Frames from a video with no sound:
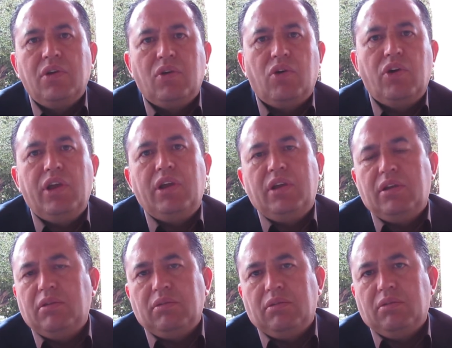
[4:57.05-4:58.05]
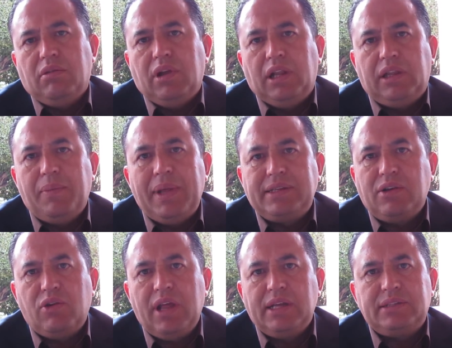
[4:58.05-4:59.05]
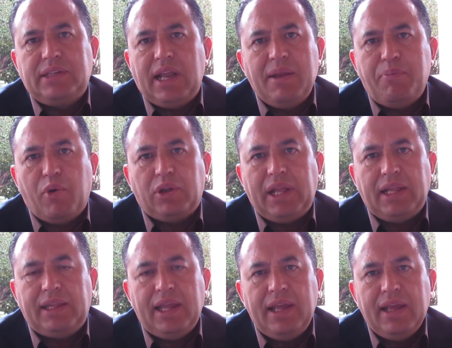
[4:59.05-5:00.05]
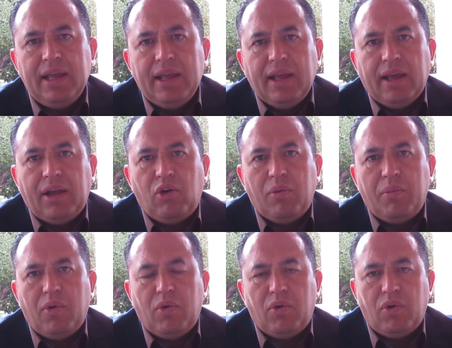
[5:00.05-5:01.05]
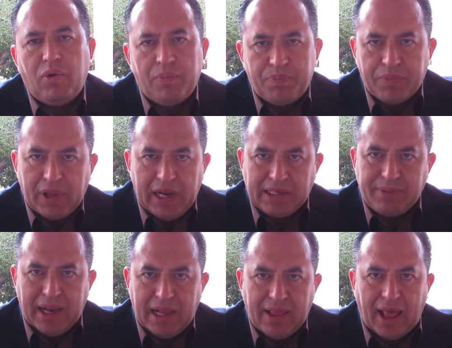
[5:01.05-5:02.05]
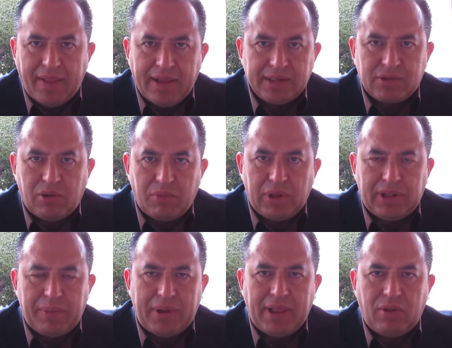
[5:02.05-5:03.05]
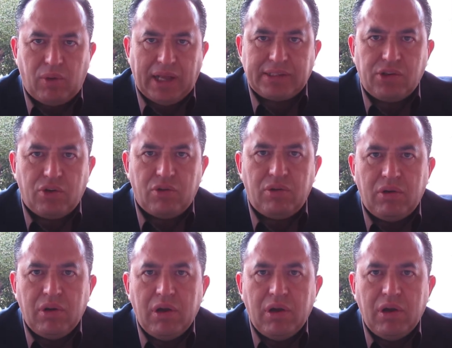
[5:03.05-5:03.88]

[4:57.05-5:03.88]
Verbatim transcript: Hoy el tema de seguridad es tan importante como las realidades, como el tema de educación,